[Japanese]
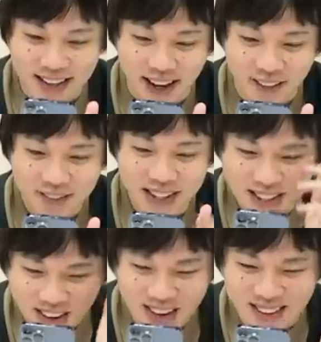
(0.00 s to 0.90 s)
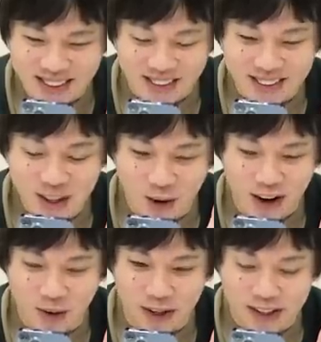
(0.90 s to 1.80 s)
定がでドーンと超かっ
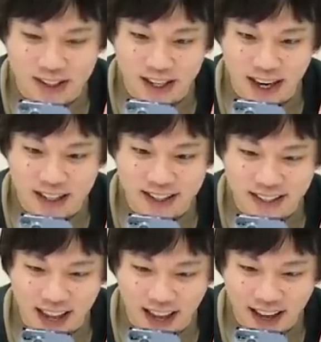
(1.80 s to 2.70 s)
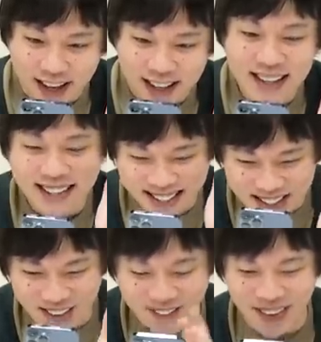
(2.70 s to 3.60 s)
こいい追撃があって
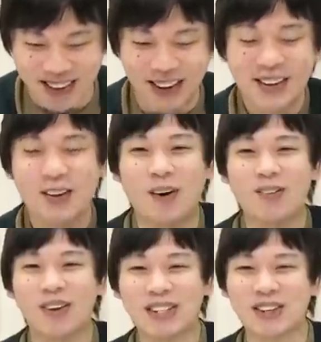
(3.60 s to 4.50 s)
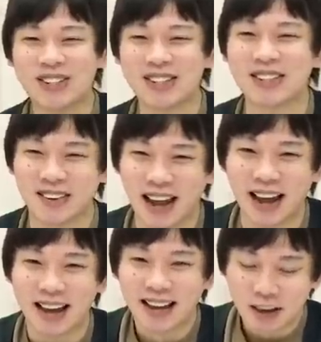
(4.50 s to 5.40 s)
次のマップ行くこれ持ち越すんよ
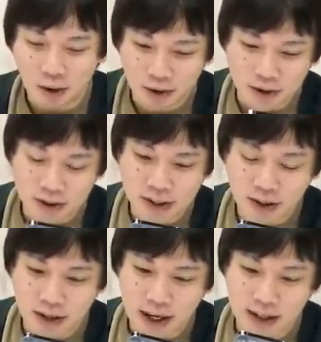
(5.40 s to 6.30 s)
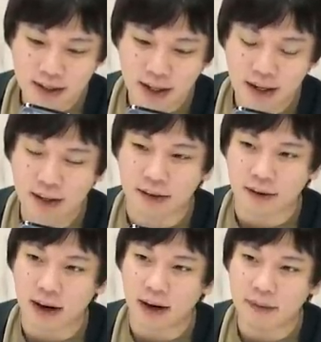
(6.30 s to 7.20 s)
ねこの友情の判定っていうの
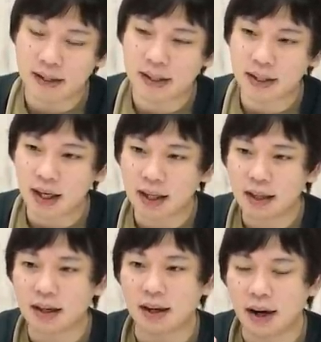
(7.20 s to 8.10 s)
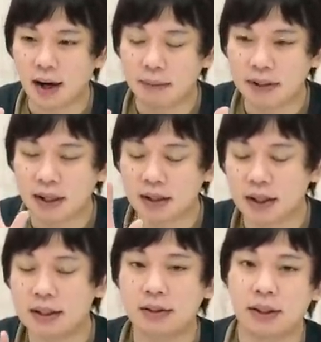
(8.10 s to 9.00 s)
が、まあ、追撃だったから別に
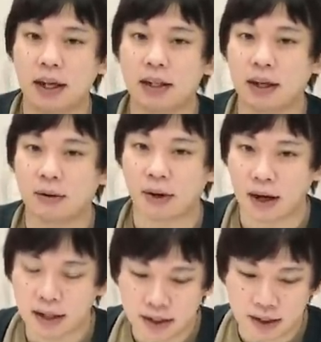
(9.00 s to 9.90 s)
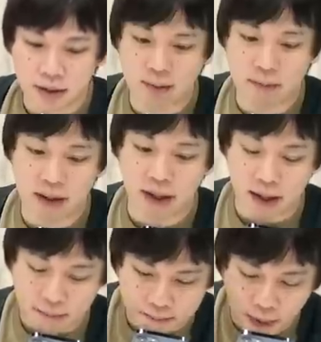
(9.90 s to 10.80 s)
SS 打ってないだろうが一緒にみんなで
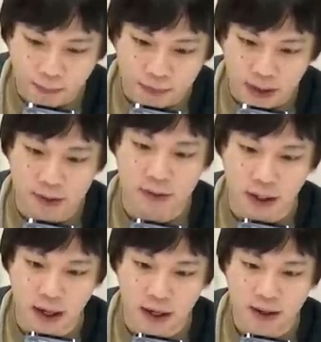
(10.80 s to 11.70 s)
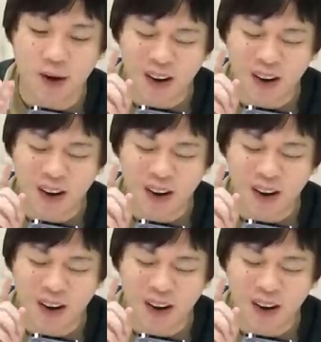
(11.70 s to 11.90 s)
ねボンってやるんでこ